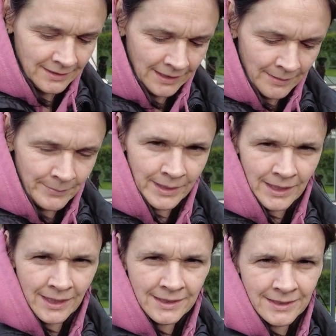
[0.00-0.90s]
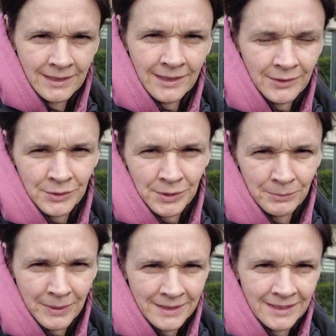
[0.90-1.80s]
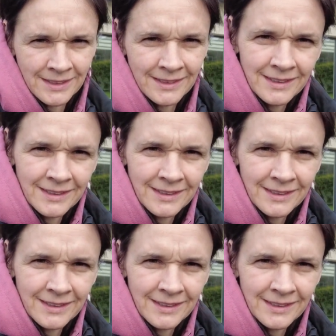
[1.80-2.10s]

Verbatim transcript: na kemping Alexa, na jakąś imprezę